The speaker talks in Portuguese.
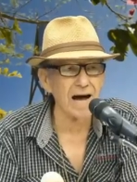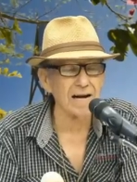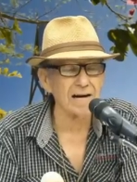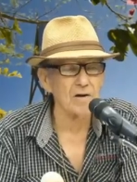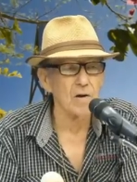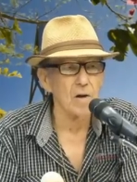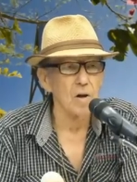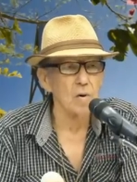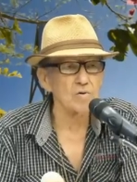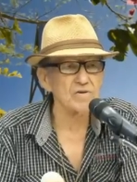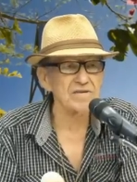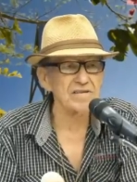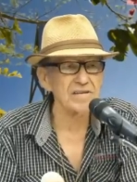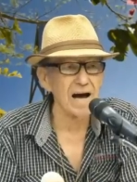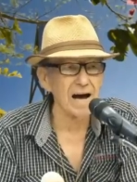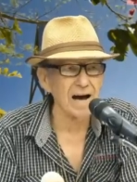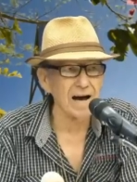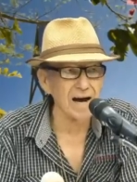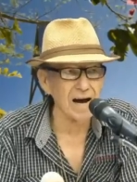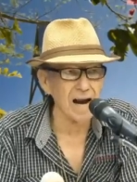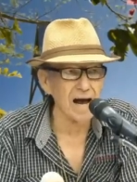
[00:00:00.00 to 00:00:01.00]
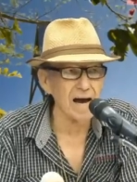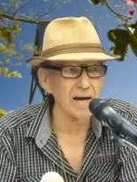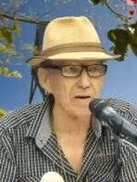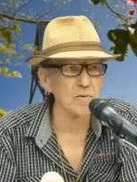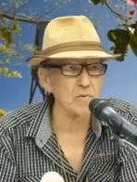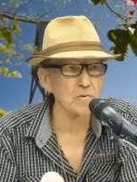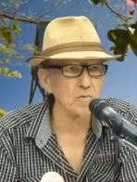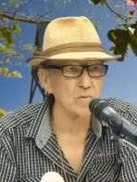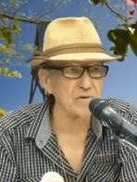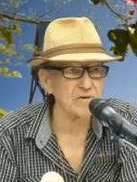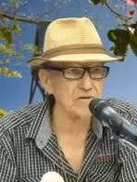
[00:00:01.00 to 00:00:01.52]
o sacrário do
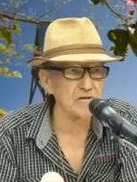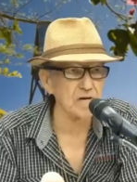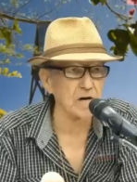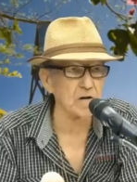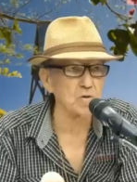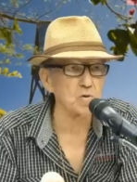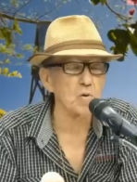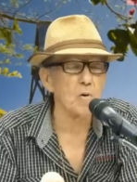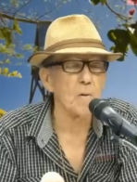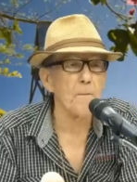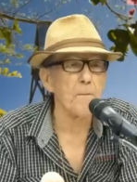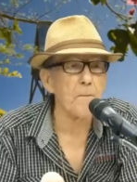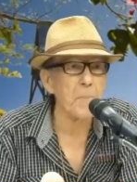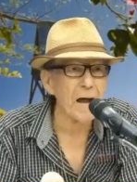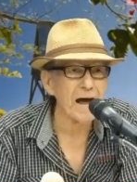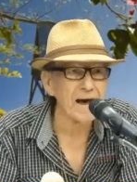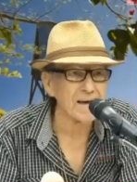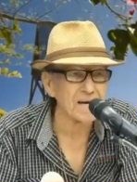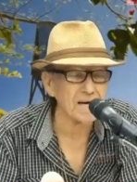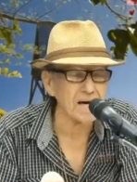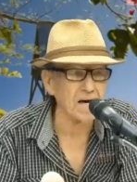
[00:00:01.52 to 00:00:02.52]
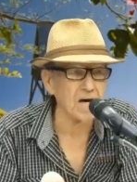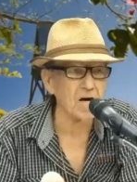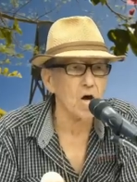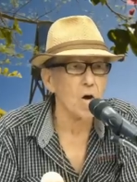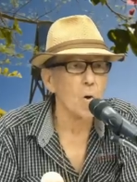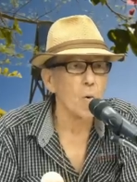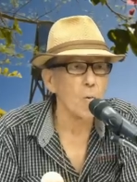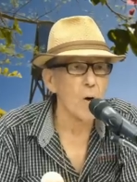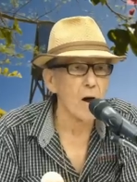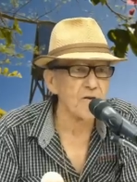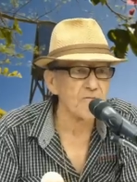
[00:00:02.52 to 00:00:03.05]
centro? Para quê? Qual
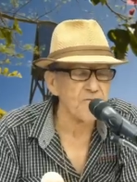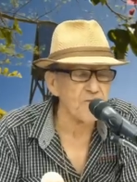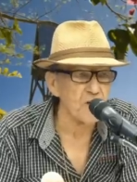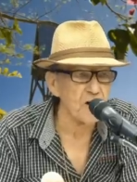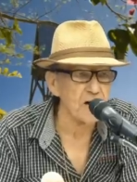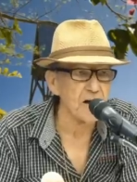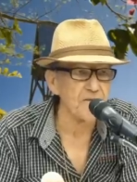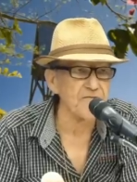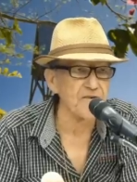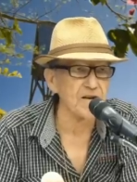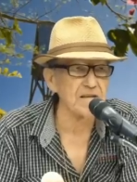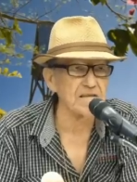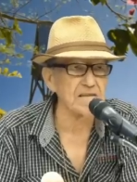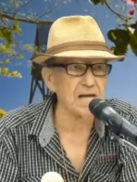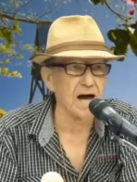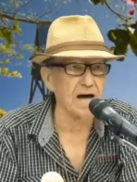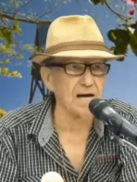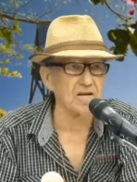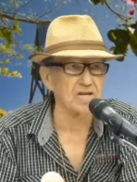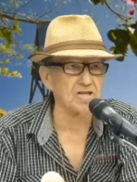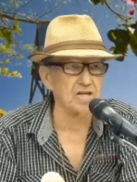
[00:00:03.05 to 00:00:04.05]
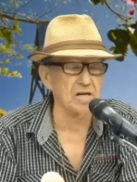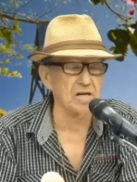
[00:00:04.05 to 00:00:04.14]
foi a vantagem?